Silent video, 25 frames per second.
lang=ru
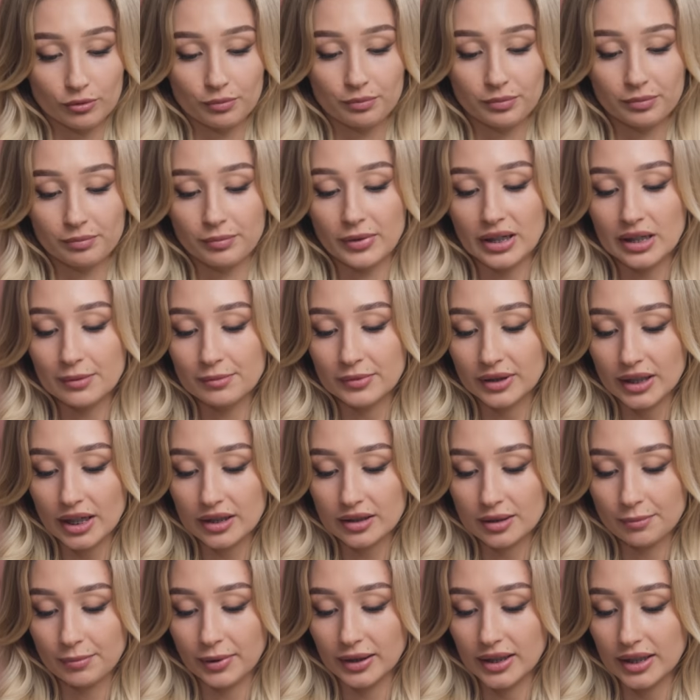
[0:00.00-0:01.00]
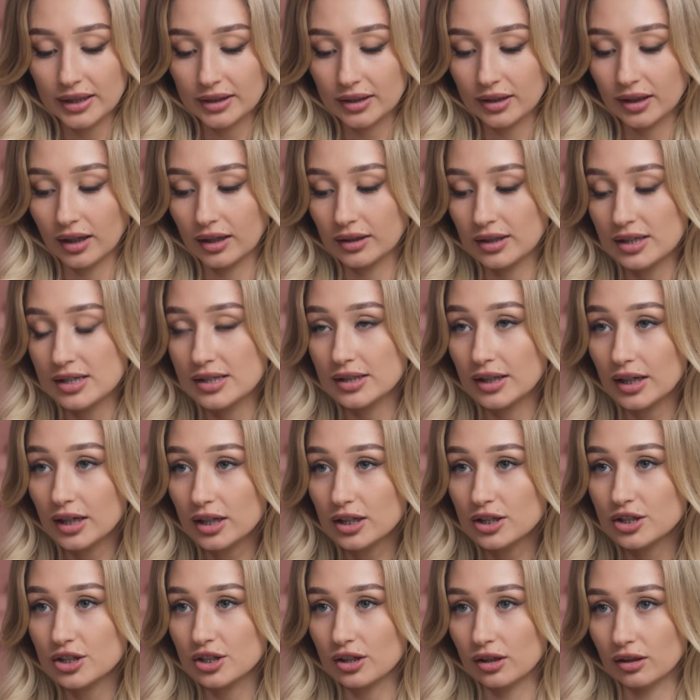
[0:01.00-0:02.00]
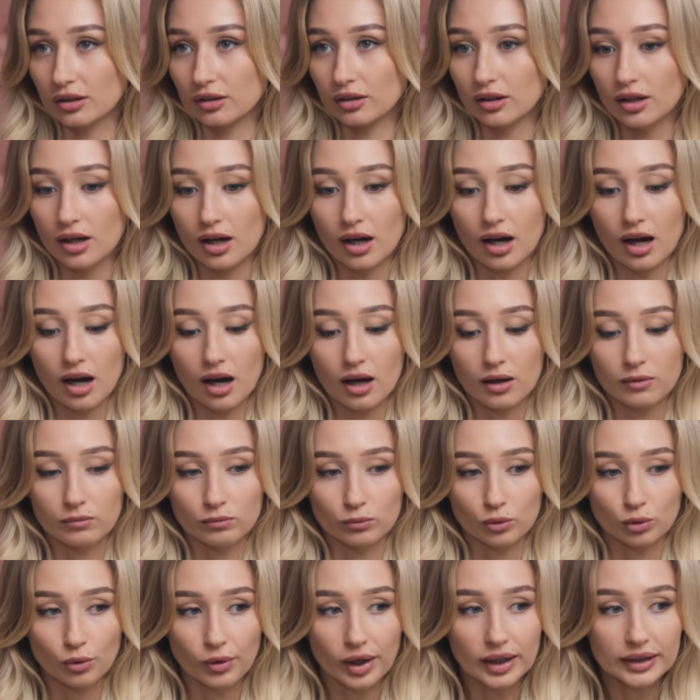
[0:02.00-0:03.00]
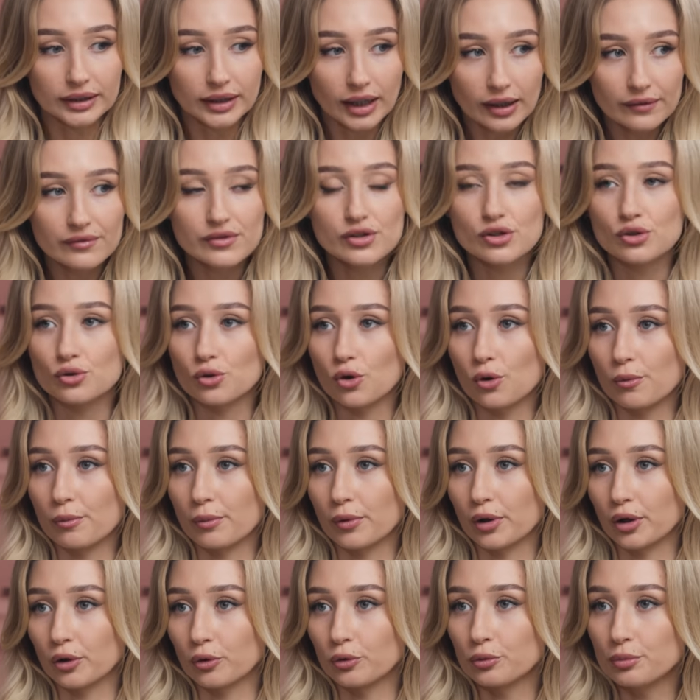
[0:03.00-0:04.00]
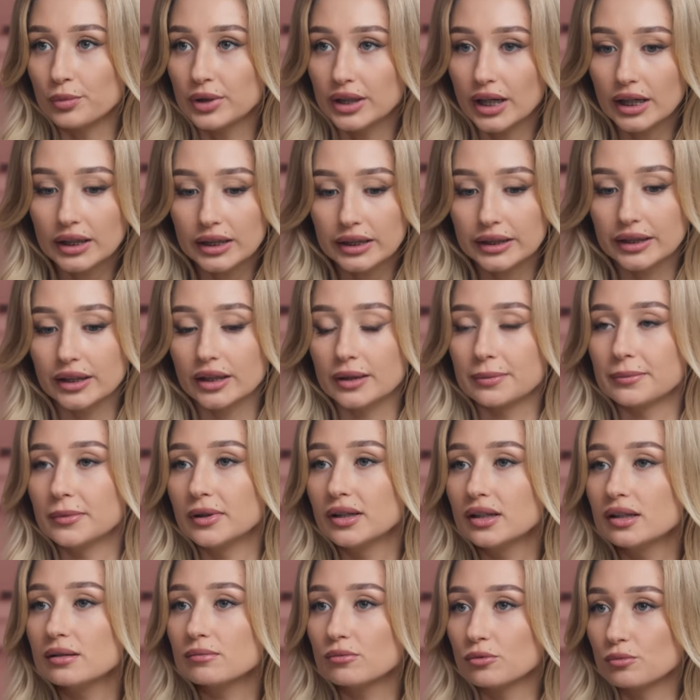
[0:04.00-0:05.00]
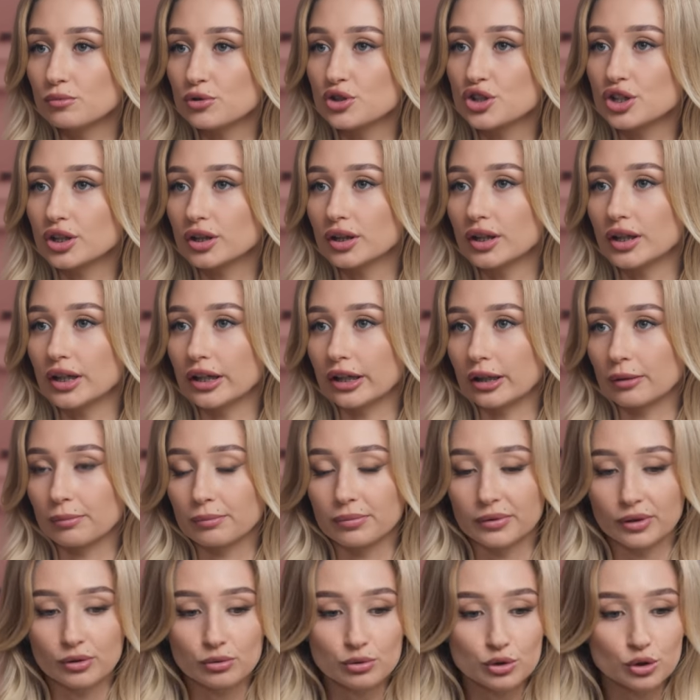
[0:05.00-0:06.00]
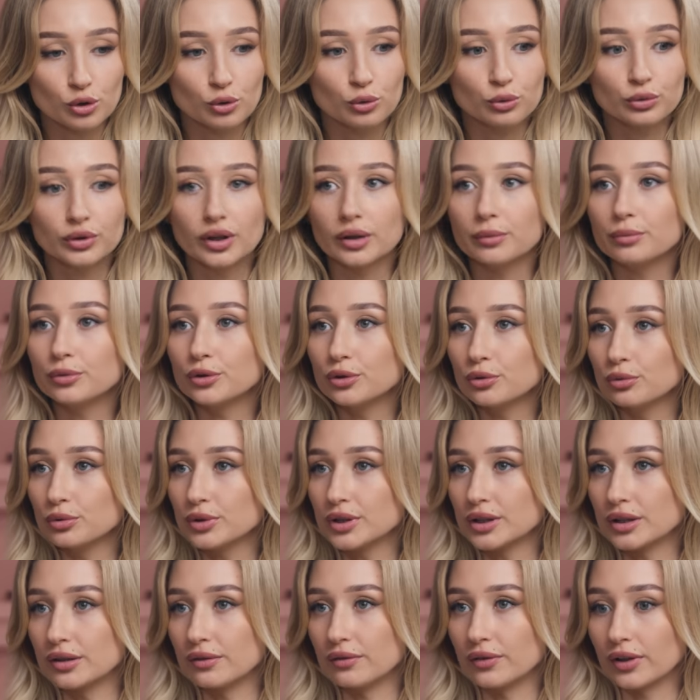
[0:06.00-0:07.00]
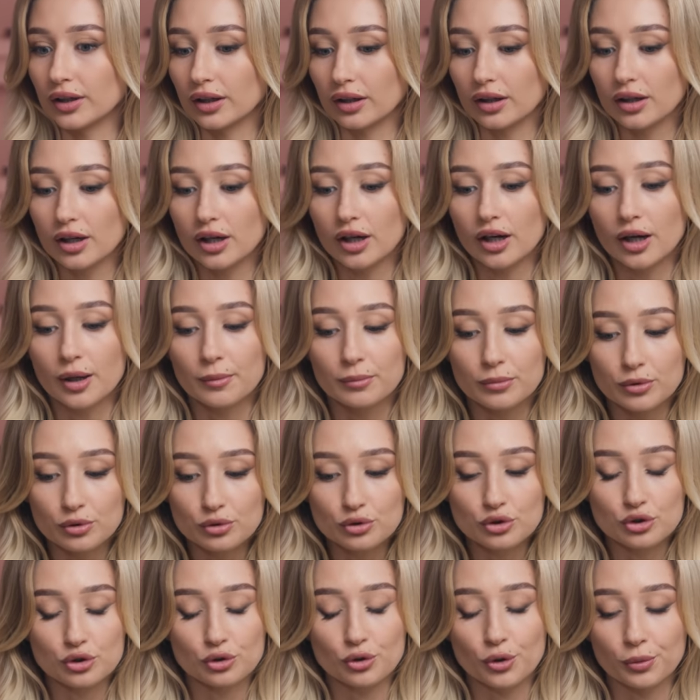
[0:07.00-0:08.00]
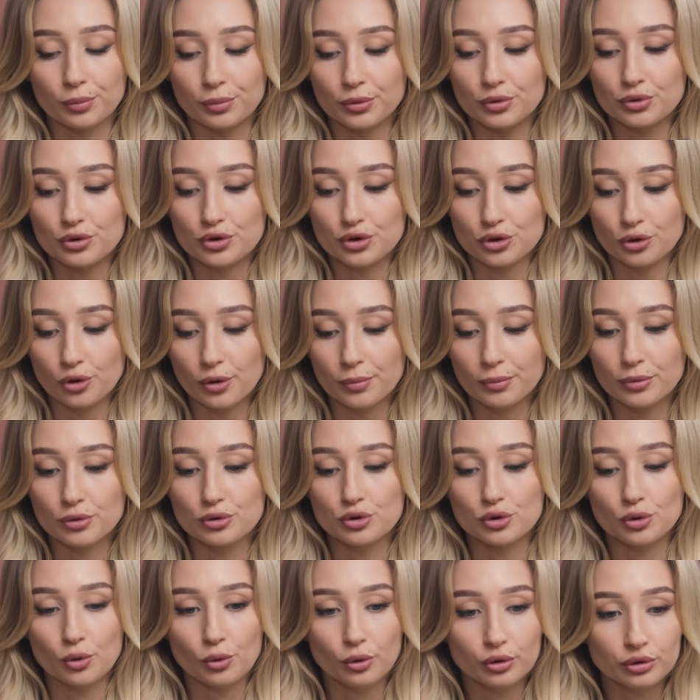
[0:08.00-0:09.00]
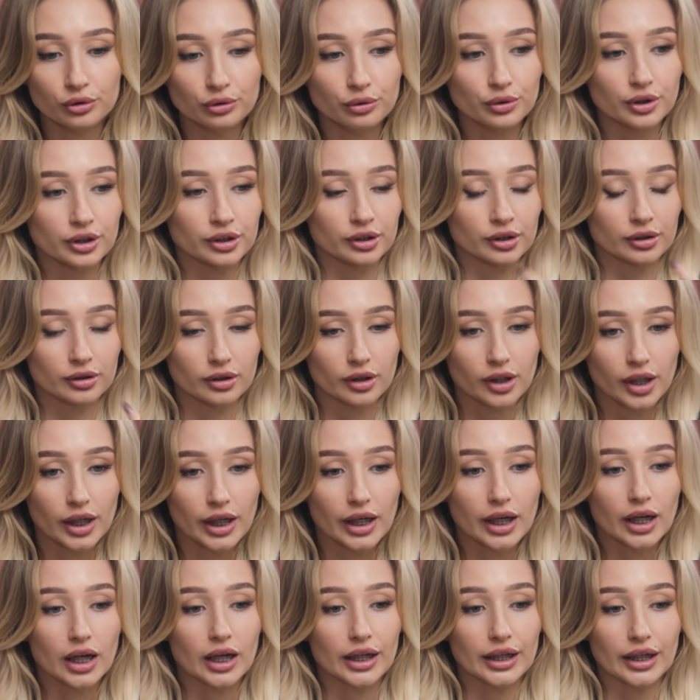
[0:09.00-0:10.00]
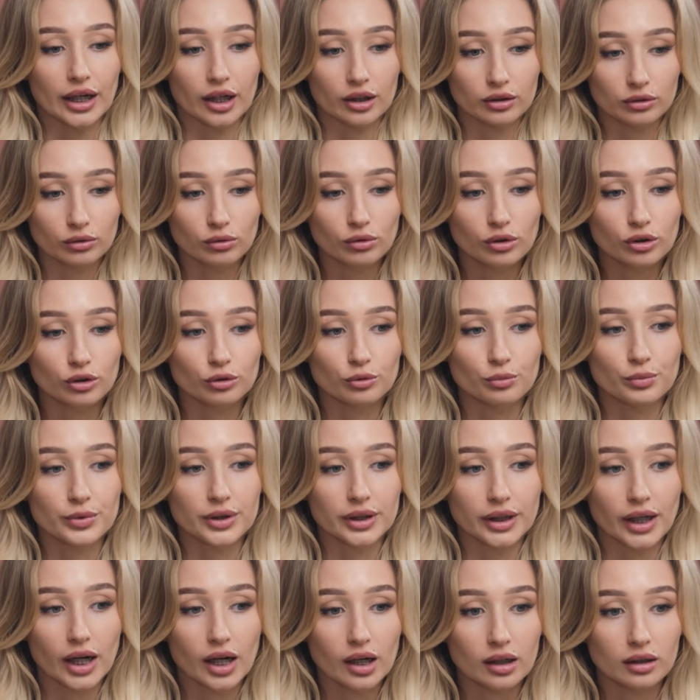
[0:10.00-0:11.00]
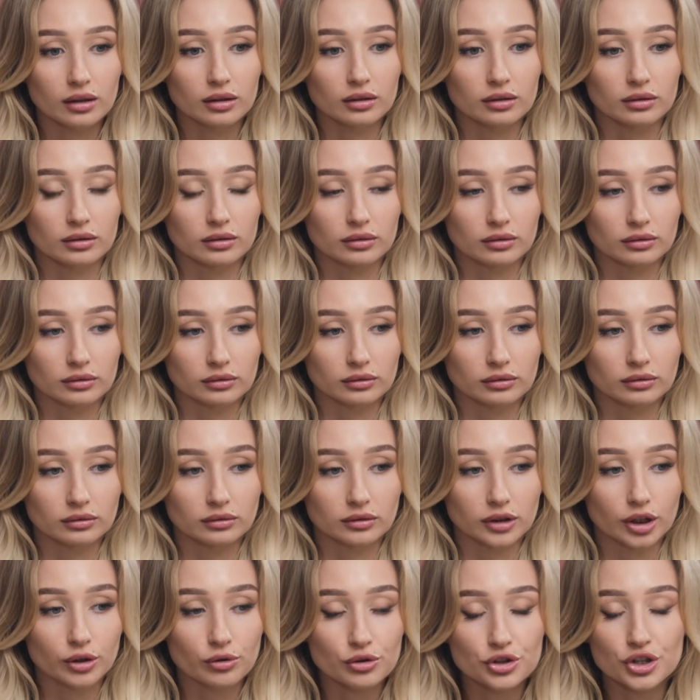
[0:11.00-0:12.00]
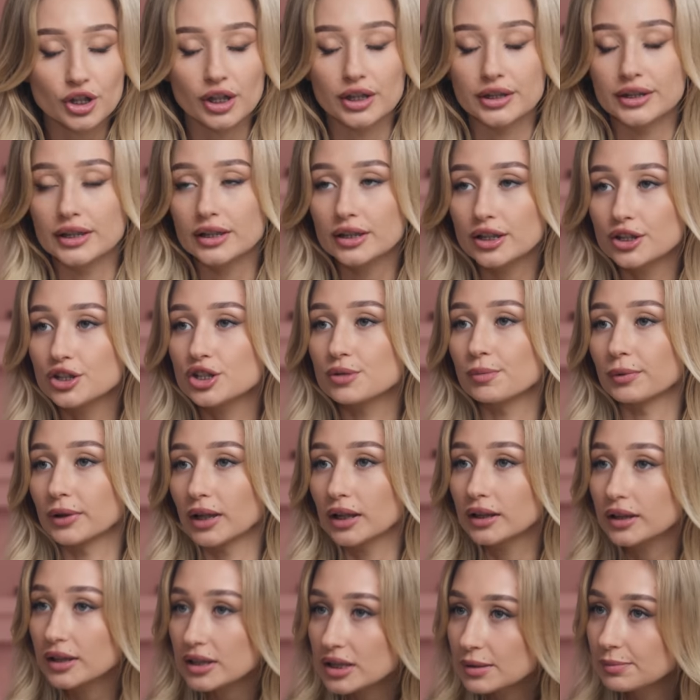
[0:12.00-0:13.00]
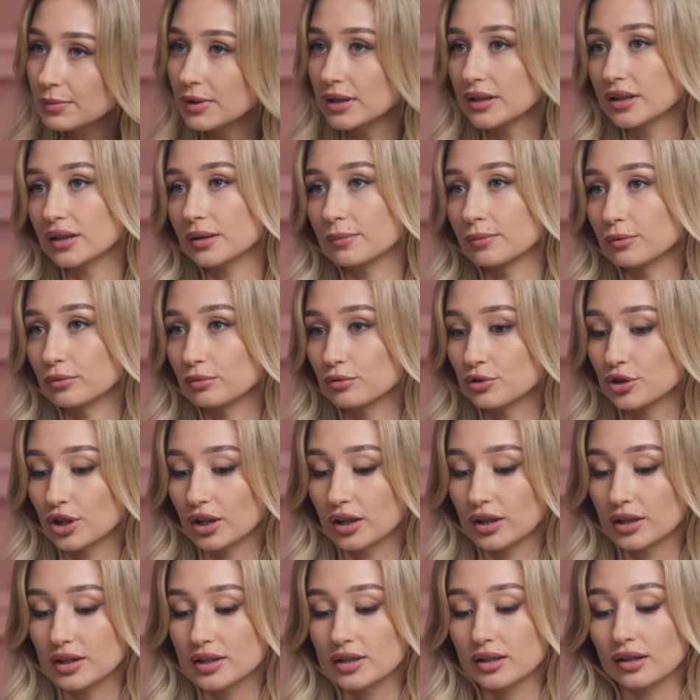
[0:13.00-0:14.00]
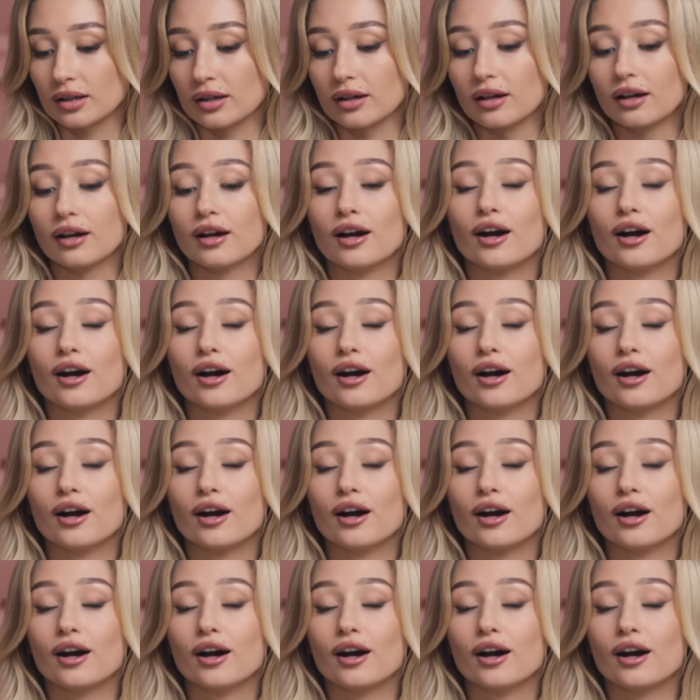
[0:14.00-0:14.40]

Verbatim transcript: Вот элементарно палетка Анастейша, но она весомая. У меня угу. таких минимум 4, плюс худо бьюти 2 плюс 100, плюс 100, плюс контуринг. И оно у меня, короче, отдельный чемодан косметики получается.